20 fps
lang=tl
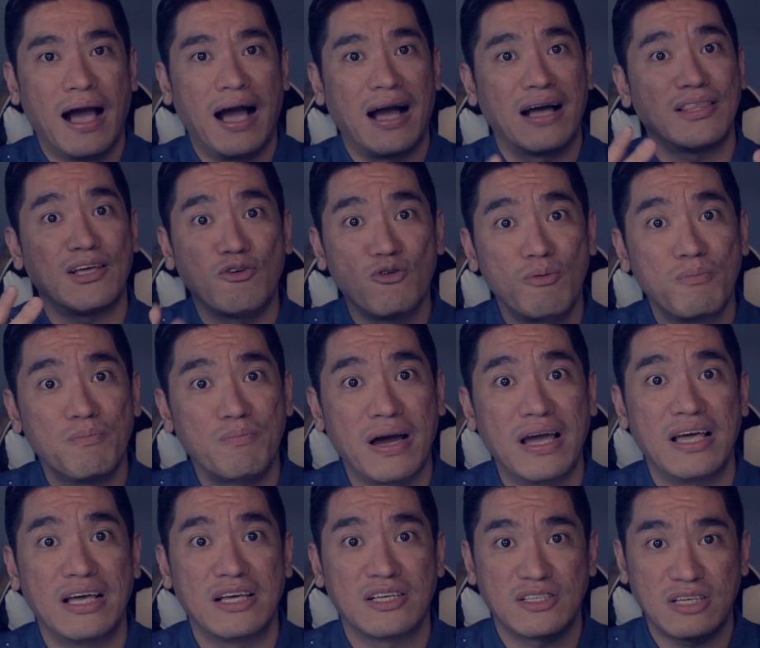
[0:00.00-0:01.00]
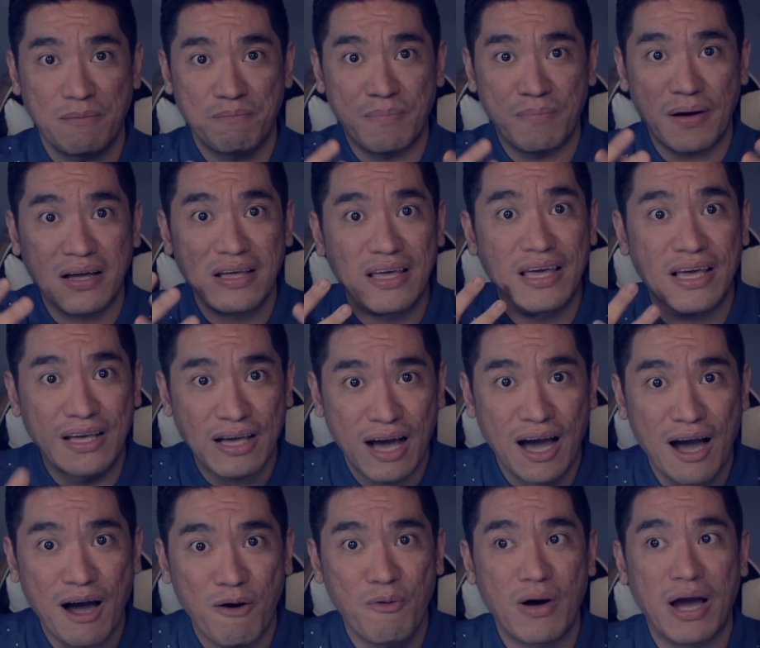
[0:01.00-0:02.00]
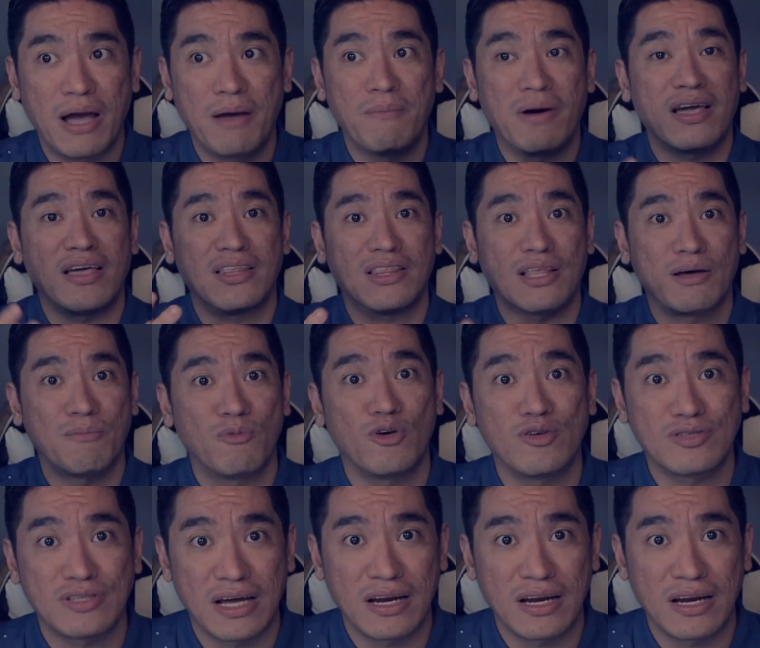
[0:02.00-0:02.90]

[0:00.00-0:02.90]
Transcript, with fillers: Ang tagumpay is kapag ikaw ay makikita mo yung